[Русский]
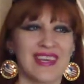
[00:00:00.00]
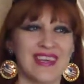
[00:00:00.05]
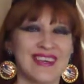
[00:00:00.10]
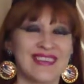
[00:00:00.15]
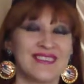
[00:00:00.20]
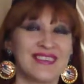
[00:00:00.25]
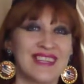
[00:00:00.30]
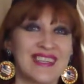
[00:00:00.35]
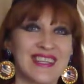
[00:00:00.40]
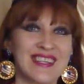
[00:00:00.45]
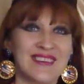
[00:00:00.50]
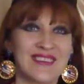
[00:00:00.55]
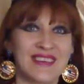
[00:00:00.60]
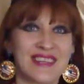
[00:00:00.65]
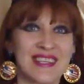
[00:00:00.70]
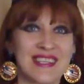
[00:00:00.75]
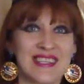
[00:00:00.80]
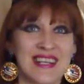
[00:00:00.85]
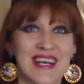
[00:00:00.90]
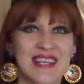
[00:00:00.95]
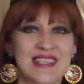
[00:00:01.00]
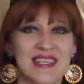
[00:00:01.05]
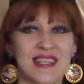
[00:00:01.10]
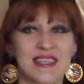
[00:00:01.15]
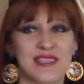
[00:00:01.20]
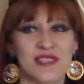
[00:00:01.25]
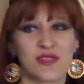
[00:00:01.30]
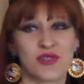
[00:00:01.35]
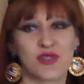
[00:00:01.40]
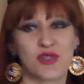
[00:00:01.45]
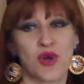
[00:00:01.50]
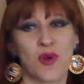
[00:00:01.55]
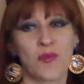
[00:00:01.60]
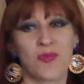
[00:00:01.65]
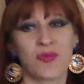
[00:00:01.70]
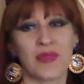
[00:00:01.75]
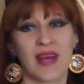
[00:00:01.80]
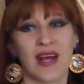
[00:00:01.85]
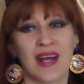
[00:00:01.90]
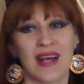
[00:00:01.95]
В этом рассказе я расскажу, что
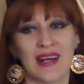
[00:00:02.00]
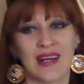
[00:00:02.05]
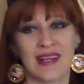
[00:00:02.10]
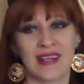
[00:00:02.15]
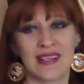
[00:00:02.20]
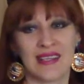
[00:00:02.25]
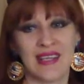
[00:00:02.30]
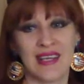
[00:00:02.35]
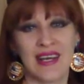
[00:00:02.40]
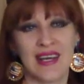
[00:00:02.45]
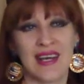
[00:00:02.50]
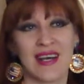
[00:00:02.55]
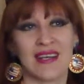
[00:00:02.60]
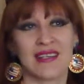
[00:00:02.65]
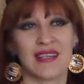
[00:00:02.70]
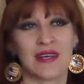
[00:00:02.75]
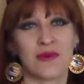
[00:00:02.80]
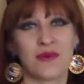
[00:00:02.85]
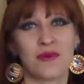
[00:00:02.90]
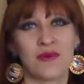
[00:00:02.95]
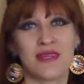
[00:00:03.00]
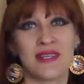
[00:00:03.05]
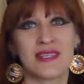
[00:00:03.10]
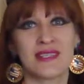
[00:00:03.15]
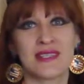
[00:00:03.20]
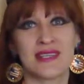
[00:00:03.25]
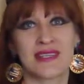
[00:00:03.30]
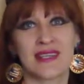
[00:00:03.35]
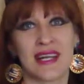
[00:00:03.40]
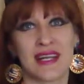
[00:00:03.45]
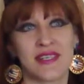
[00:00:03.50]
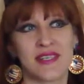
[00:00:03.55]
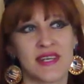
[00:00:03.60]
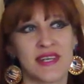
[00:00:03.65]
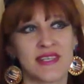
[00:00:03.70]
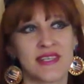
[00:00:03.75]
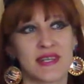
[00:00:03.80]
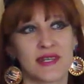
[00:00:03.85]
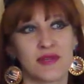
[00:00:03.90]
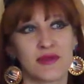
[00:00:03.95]
где находится та
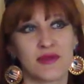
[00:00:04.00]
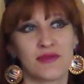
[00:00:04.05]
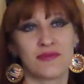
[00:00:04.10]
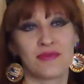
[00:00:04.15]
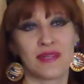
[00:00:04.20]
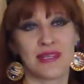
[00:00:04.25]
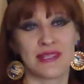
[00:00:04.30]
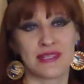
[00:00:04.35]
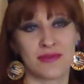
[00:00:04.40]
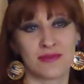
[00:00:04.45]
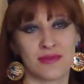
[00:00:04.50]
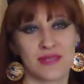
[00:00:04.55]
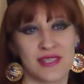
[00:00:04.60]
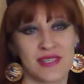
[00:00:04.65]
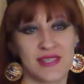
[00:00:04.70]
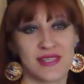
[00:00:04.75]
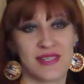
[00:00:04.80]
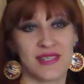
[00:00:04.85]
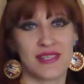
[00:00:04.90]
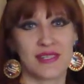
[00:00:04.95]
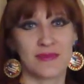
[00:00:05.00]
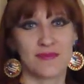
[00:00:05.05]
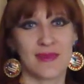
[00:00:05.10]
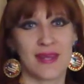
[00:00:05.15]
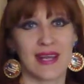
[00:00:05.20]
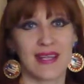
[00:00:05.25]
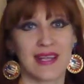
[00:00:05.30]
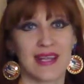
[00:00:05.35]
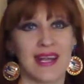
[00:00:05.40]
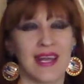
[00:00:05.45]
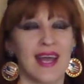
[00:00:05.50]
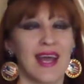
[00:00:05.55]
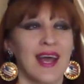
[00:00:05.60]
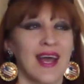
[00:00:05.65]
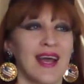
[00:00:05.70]
часть, которую фрицы утащили и спрятали.